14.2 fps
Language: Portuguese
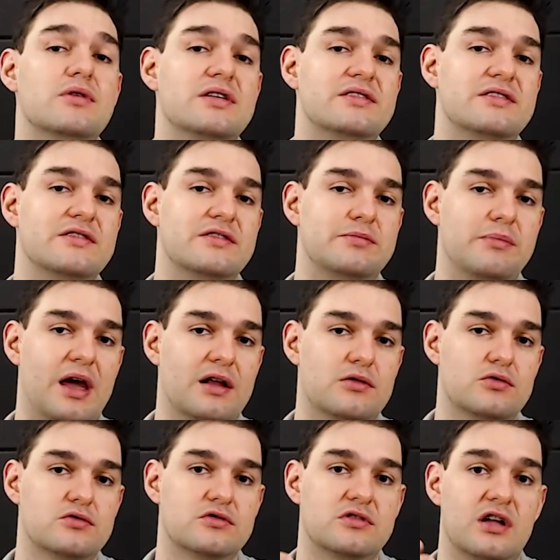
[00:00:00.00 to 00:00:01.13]
esses
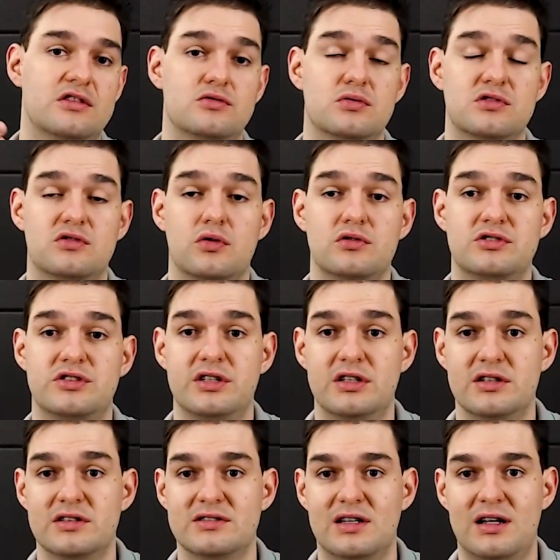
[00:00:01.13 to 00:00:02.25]
métodos nas suas
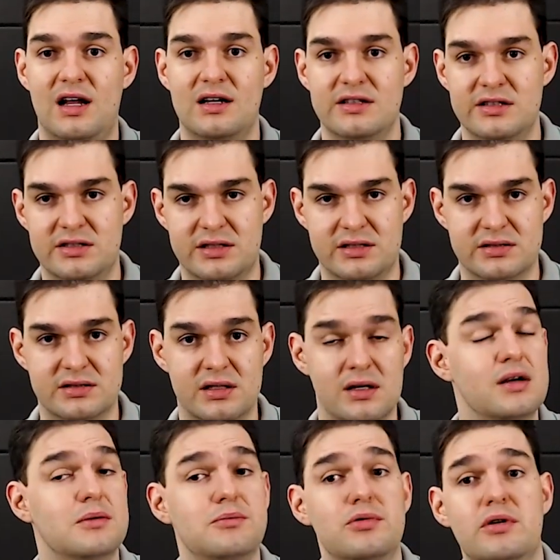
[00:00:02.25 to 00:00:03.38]
rotinas analíticas,
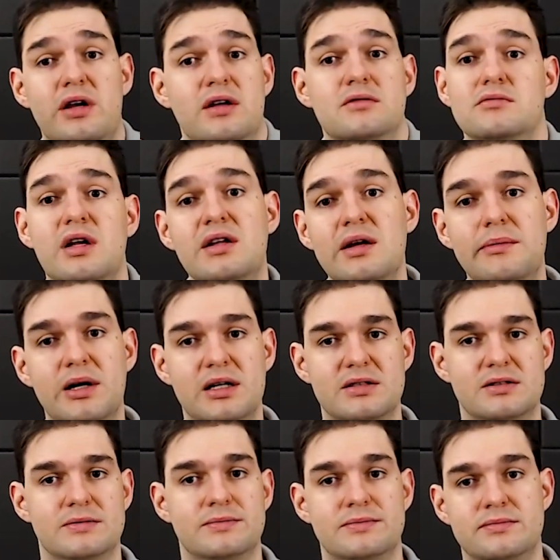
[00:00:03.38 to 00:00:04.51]
porque não tem
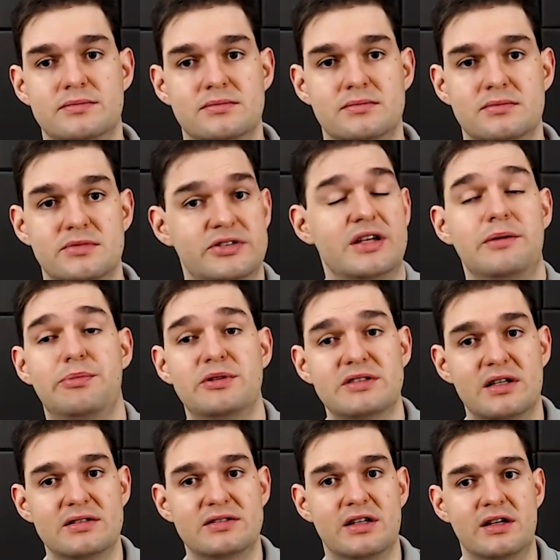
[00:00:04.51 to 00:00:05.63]
demanda. Simples
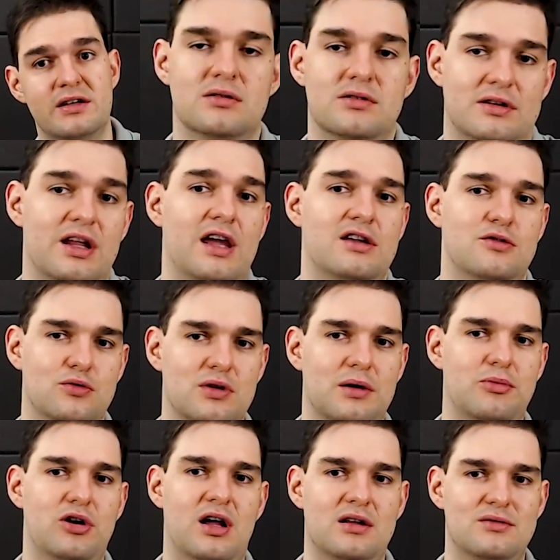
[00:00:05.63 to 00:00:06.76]
assim. Nenhum
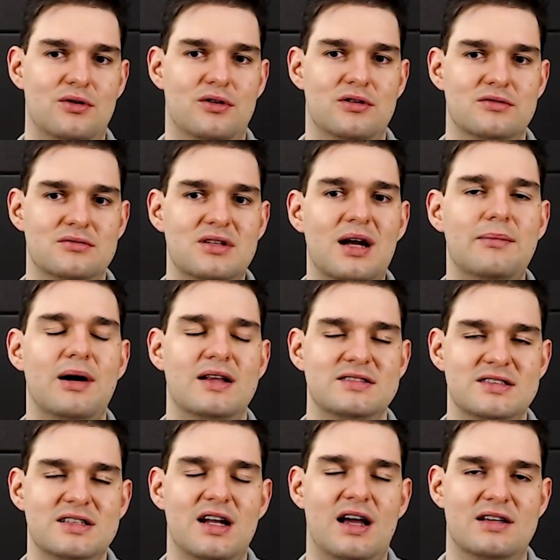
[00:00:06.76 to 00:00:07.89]
laboratório trabalha de
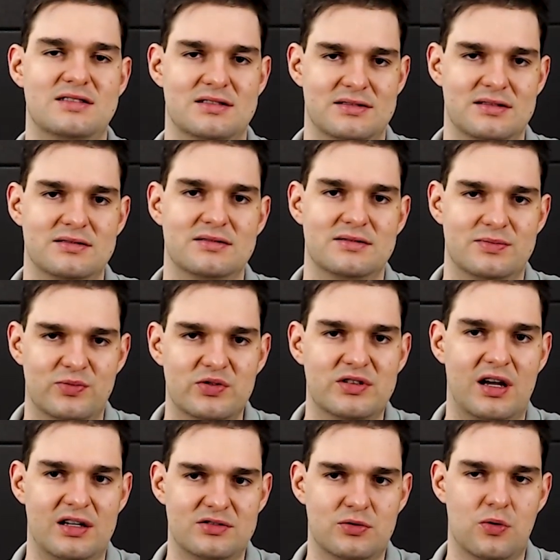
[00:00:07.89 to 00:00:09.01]
graça. Você
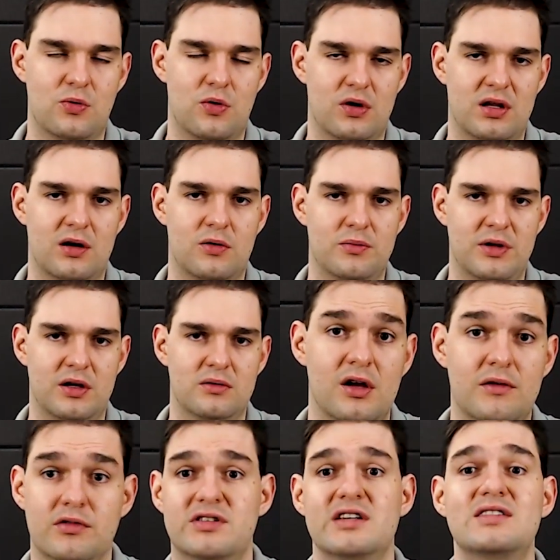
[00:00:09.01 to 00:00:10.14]
há de concordar comigo?
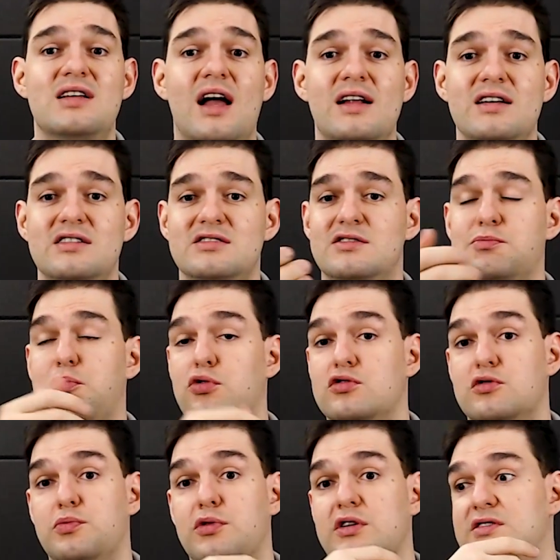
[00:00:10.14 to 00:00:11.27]
Você estaria disposto,
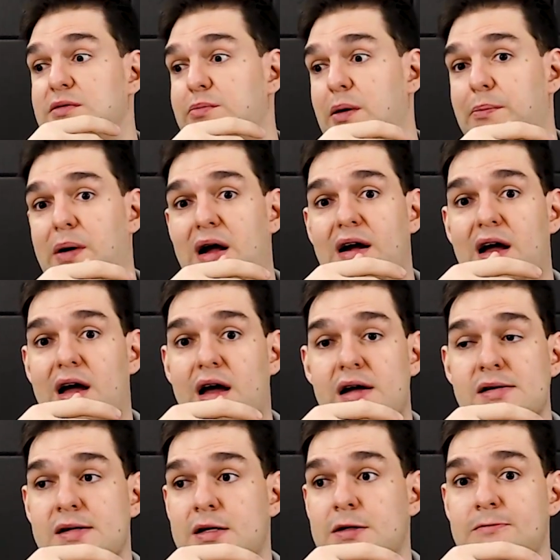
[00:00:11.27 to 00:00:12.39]
por exemplo, a pagar